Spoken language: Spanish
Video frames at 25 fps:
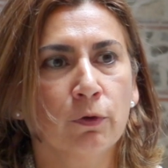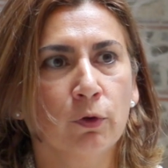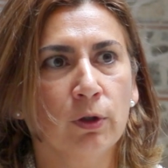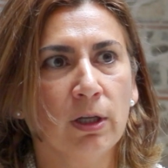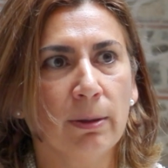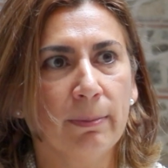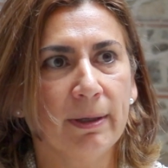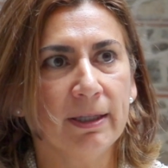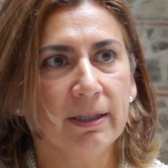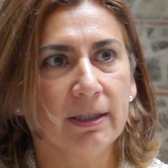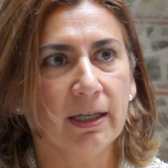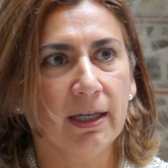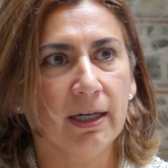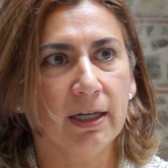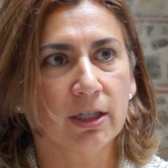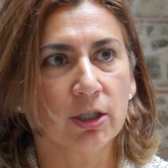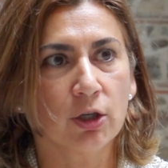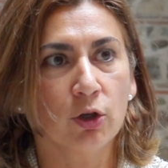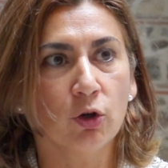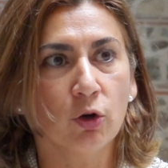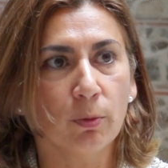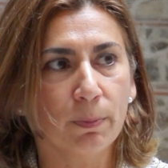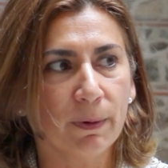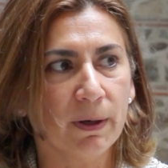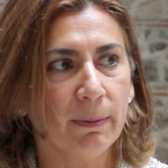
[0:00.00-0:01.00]
fundamentales.
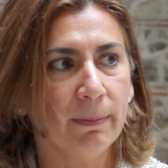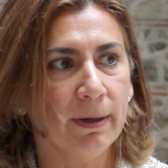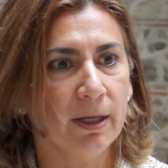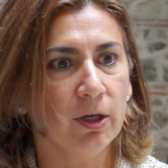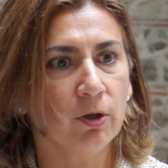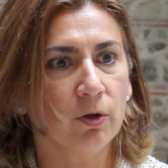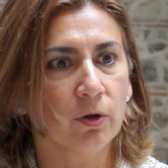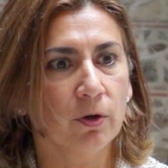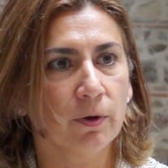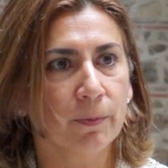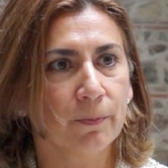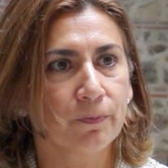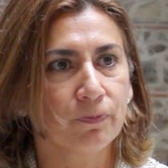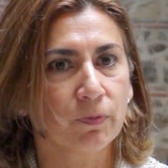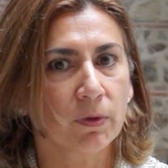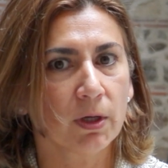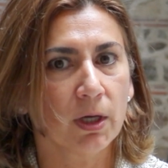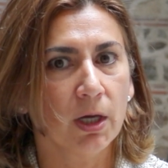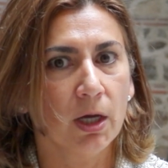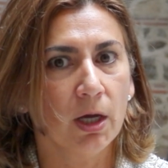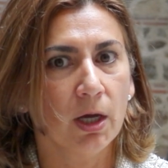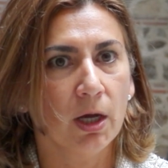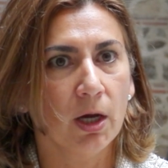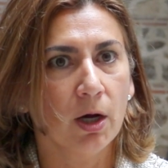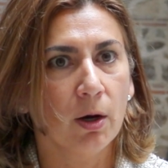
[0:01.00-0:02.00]
Lo primero,
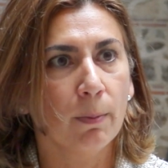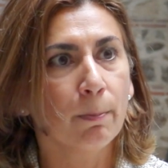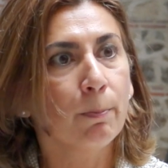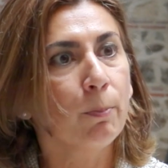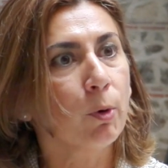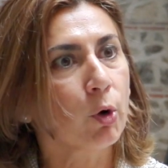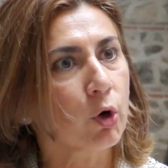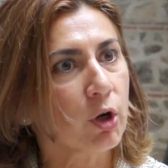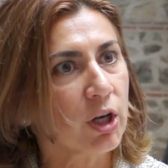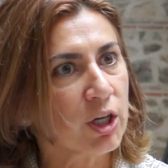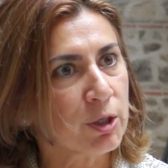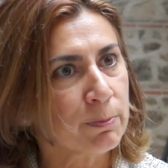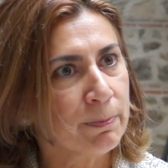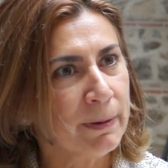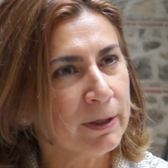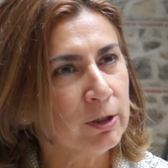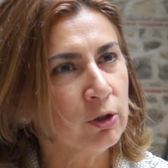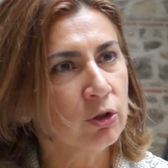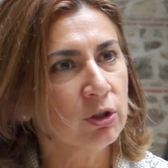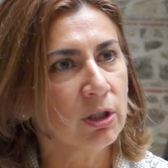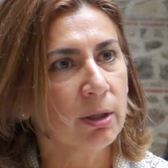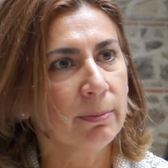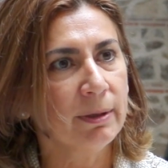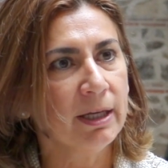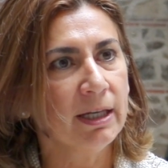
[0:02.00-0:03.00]
por
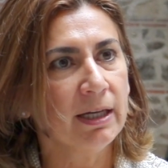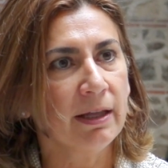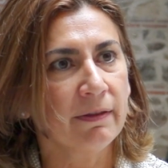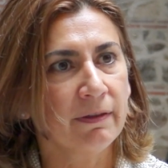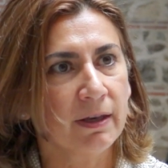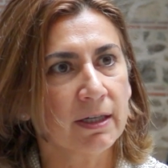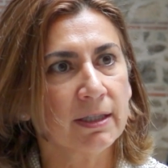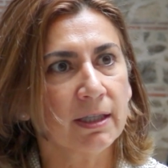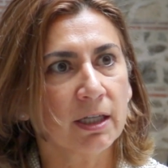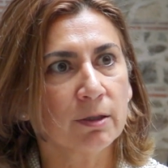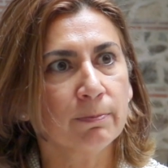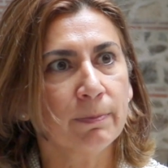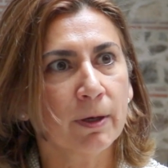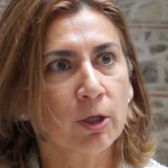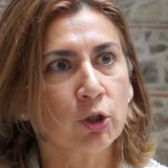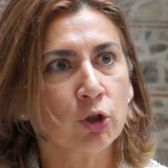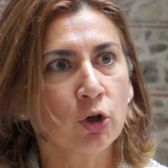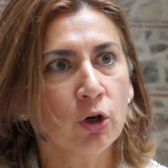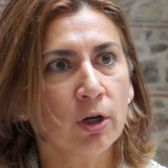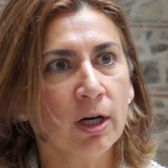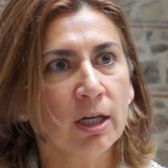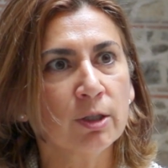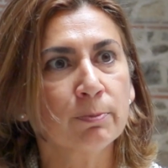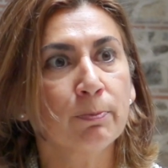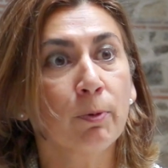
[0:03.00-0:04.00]
respeto también hacia estas
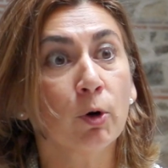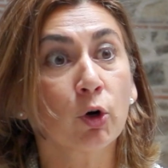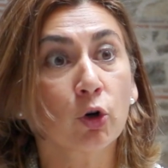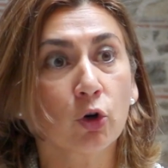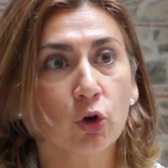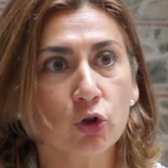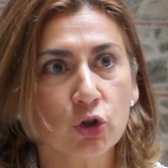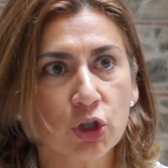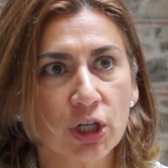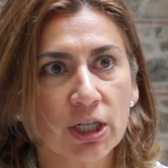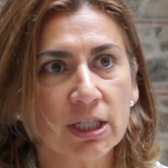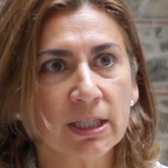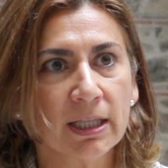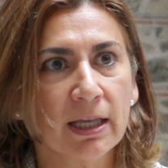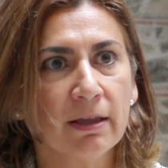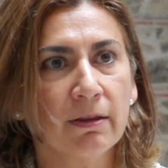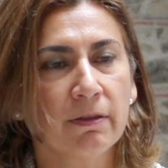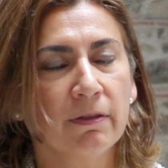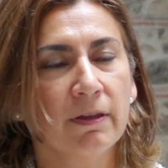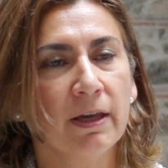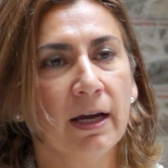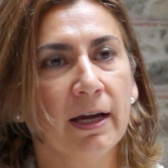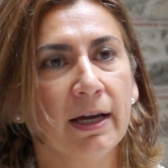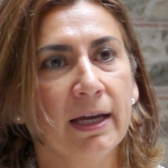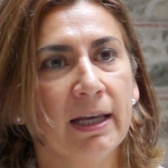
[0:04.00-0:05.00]
personas, por
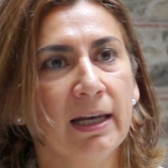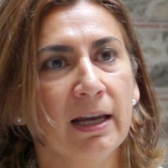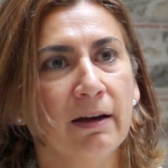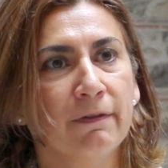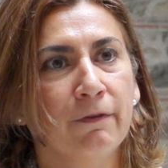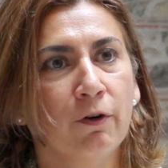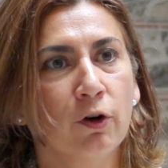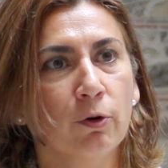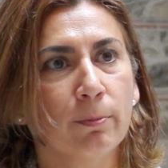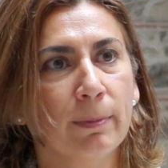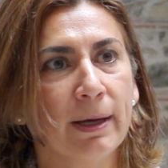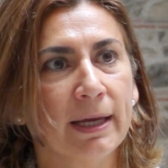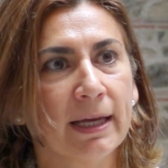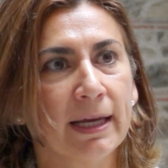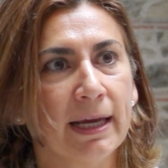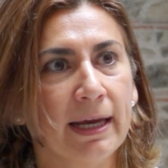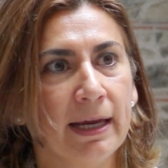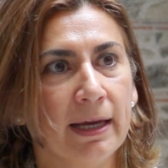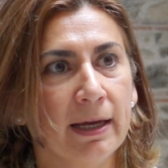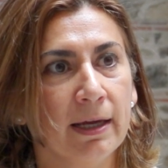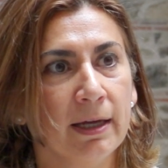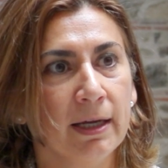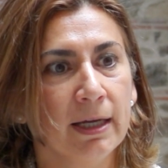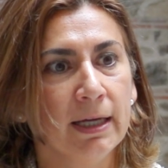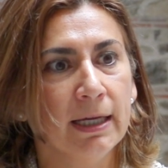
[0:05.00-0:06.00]
consistencia en la forma en
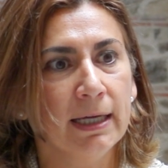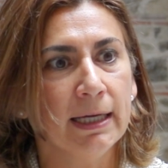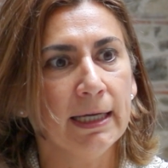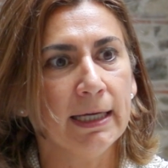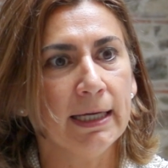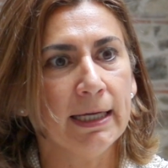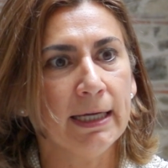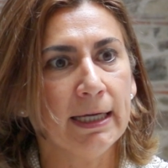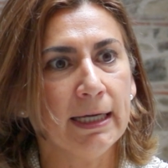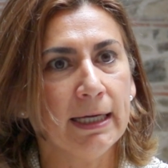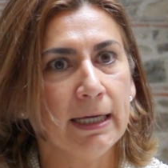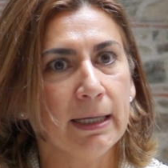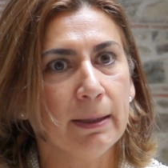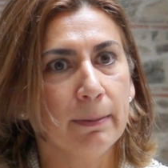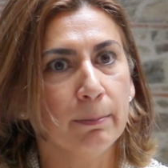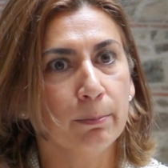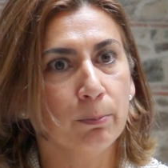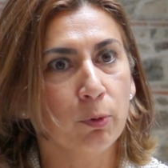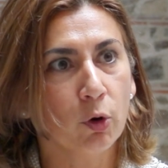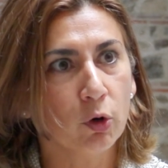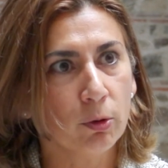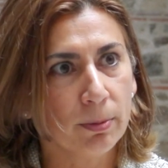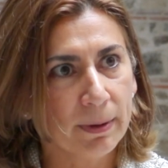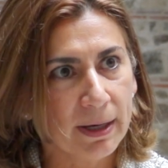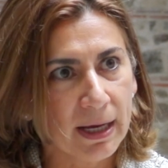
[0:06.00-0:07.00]
que eh,
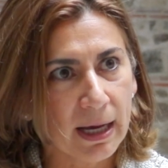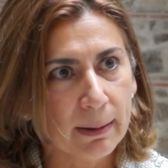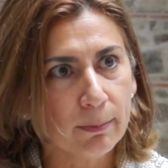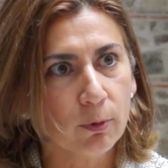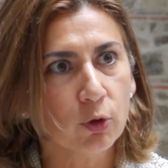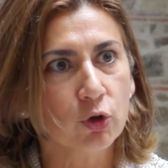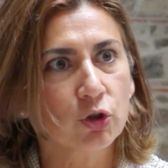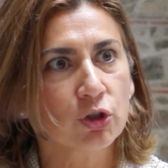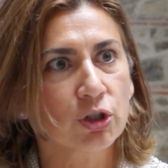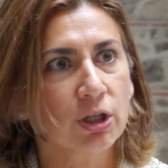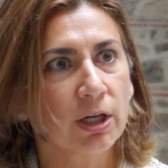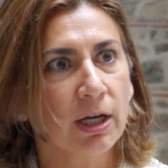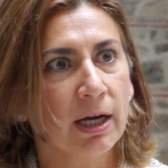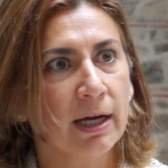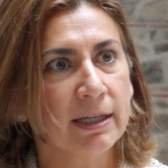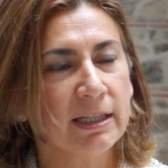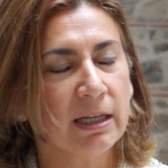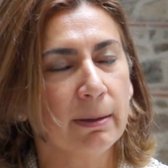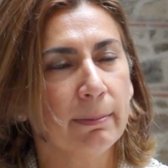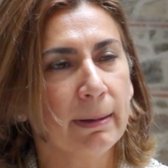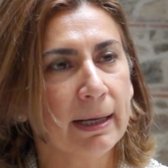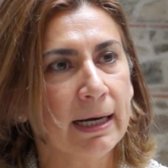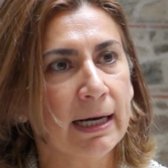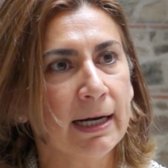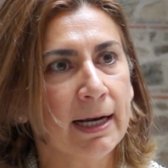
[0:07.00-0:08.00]
volvíamos a
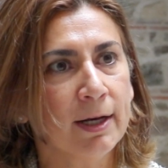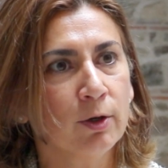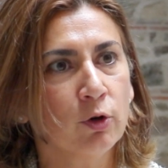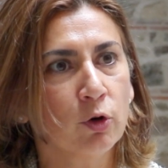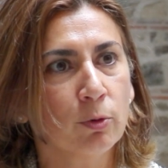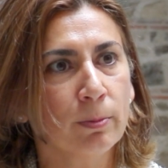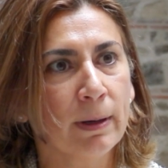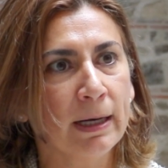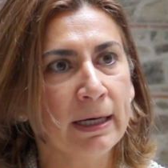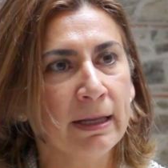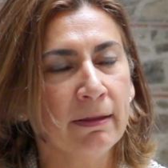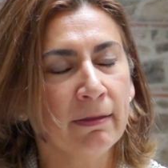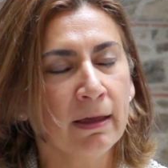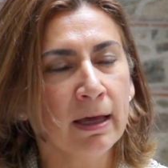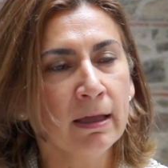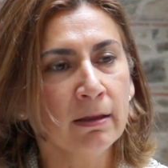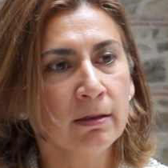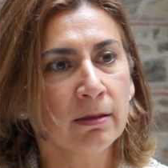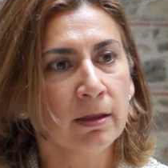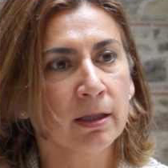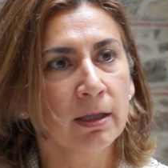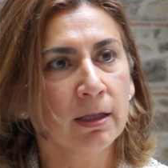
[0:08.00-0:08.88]
llamar a la normalidad.